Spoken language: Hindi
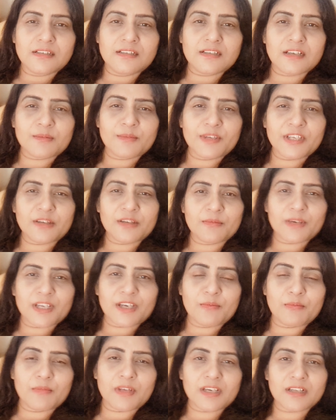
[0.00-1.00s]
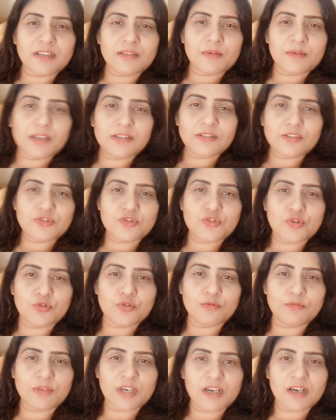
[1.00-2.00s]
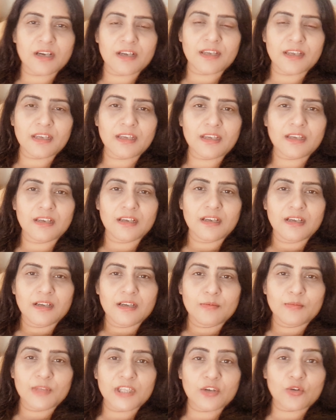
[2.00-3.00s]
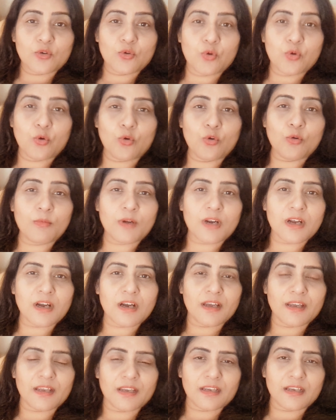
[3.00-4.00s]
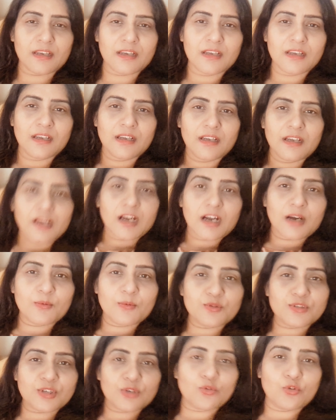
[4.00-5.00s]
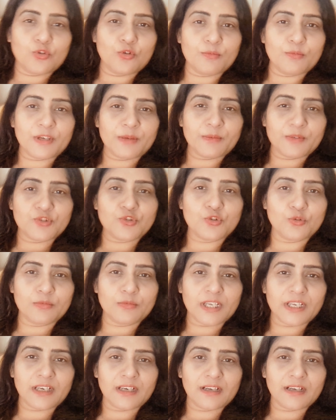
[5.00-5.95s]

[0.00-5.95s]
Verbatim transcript: गर्मी की मारी मेरा दिमाग तो झूम रहा है मतलब घूम रहा है अब उसे घूमने में झूमना